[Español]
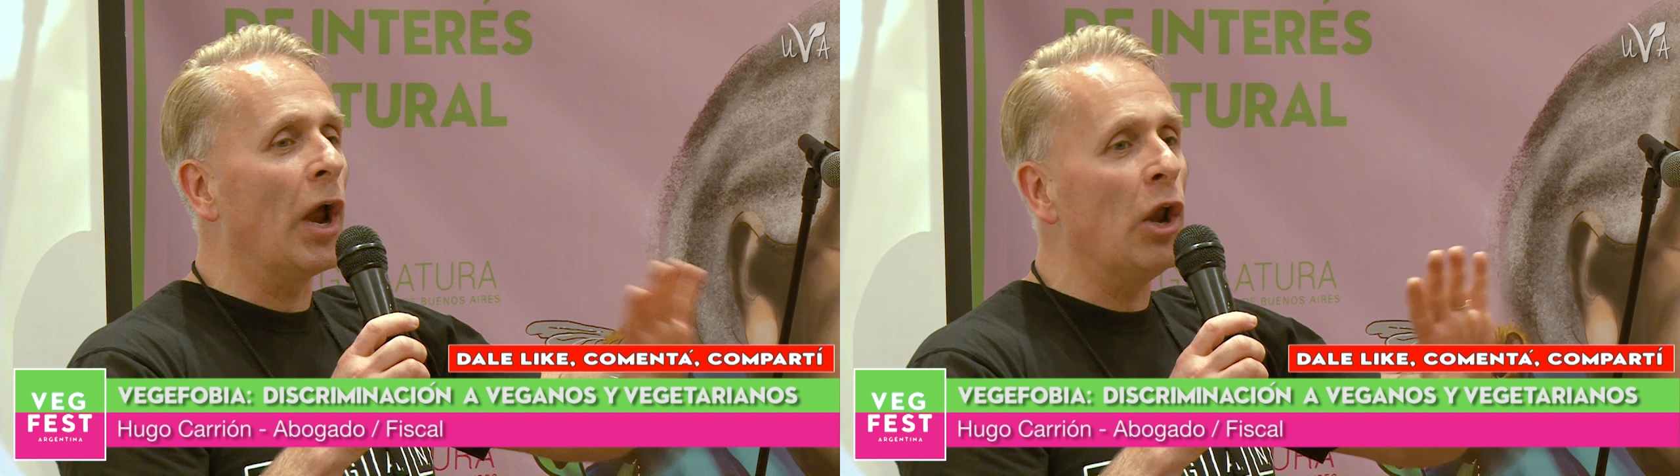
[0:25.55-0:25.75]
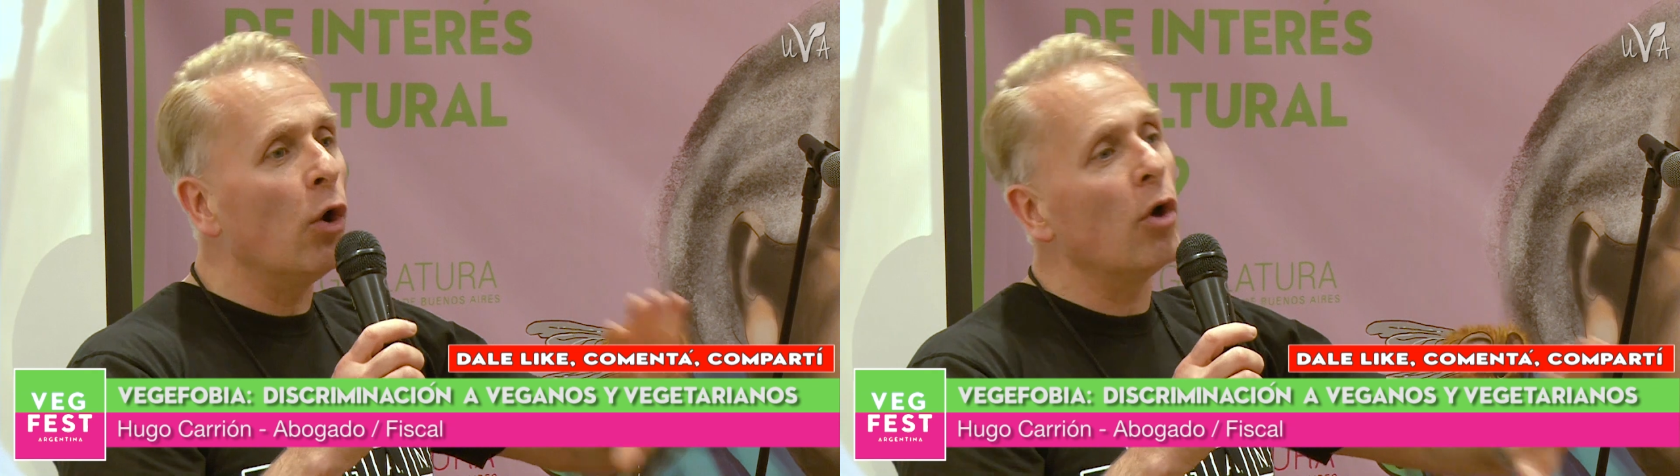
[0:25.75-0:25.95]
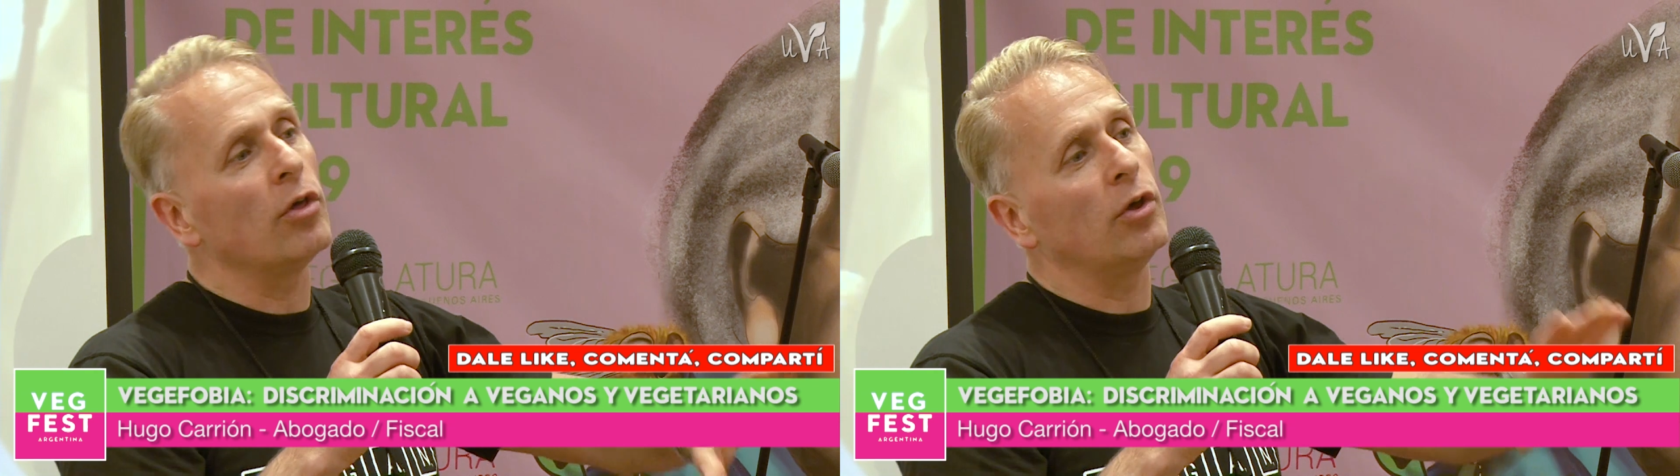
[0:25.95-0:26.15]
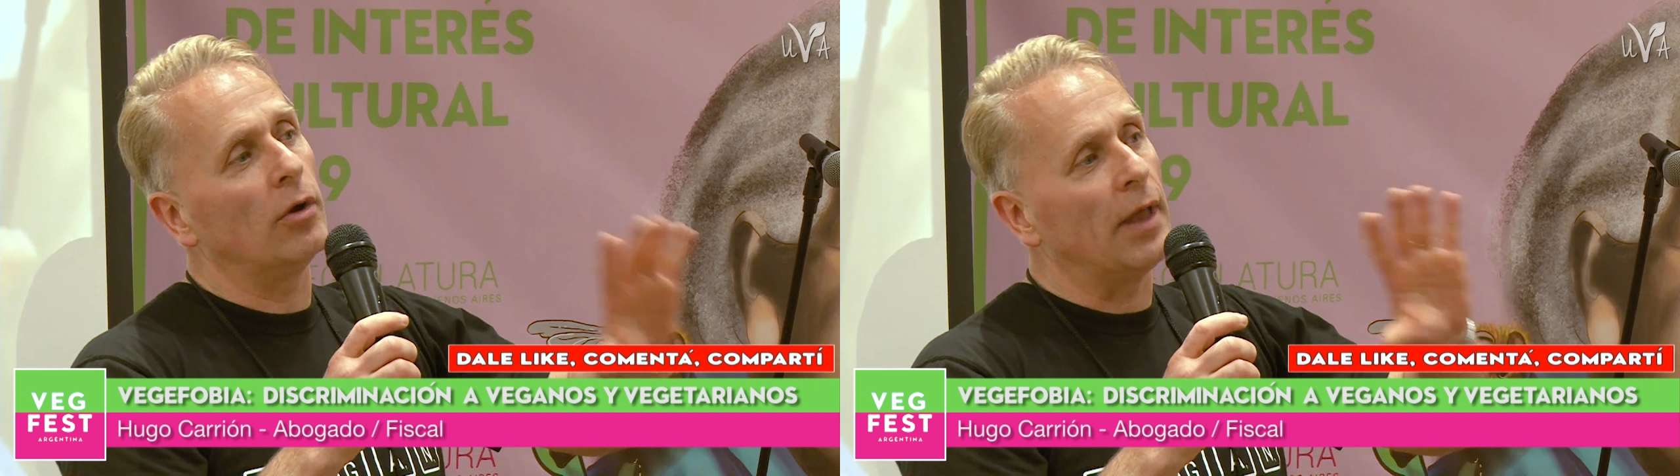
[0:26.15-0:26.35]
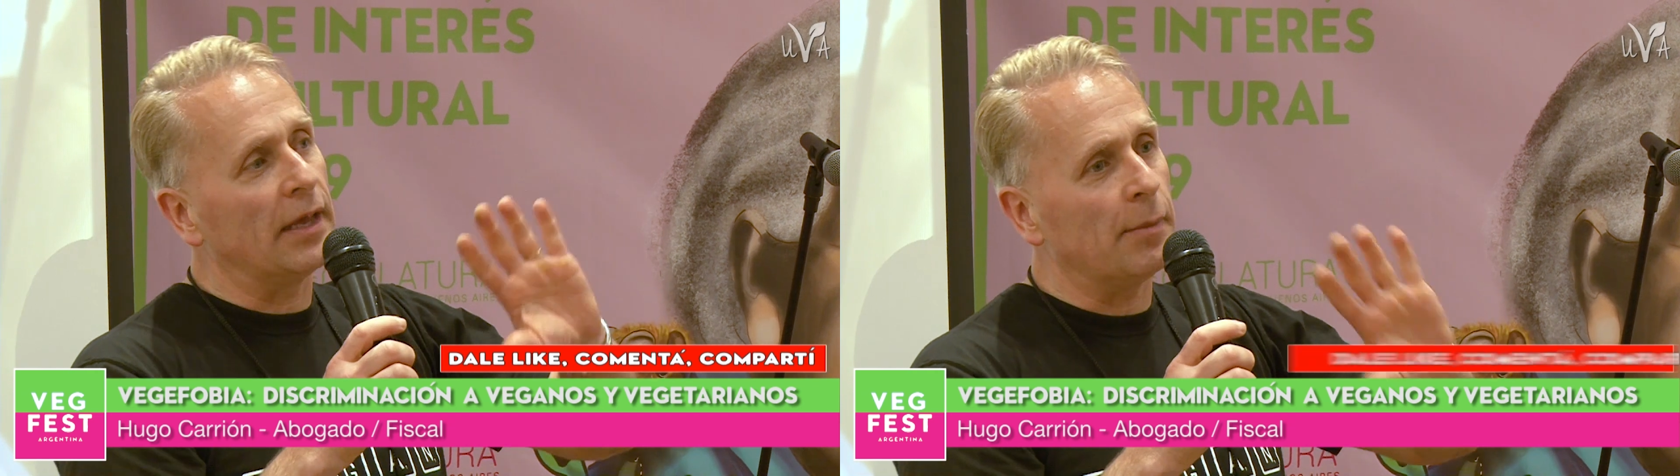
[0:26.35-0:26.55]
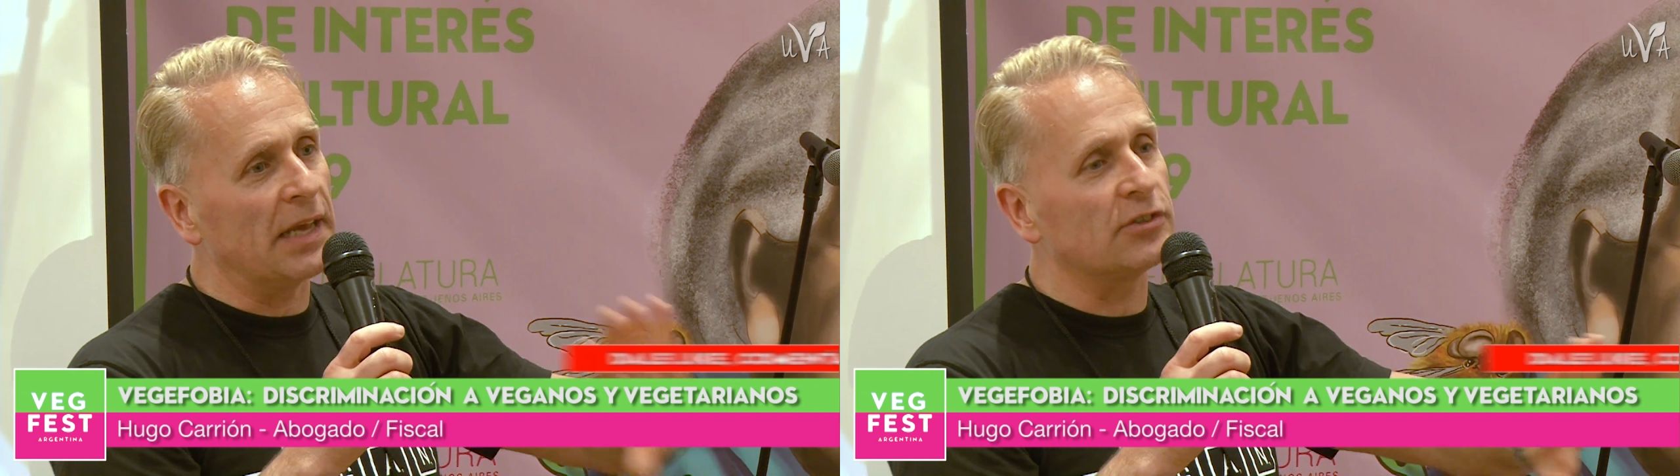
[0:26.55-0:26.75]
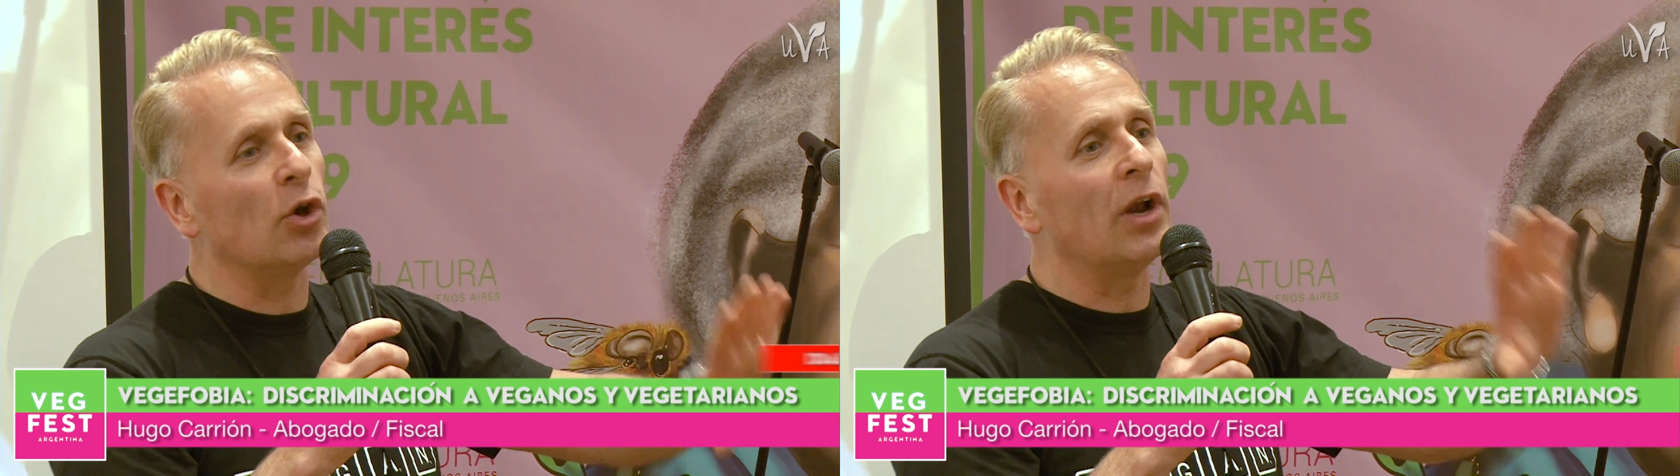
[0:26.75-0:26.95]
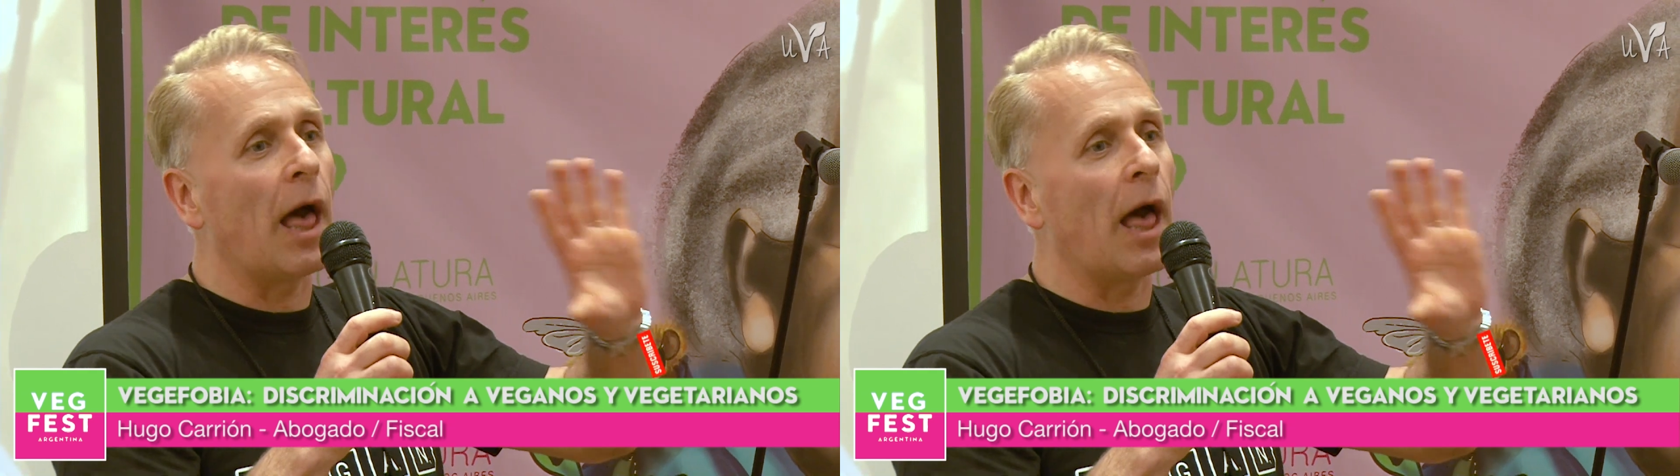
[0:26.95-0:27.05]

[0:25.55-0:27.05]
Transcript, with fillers: el odio, la discriminación,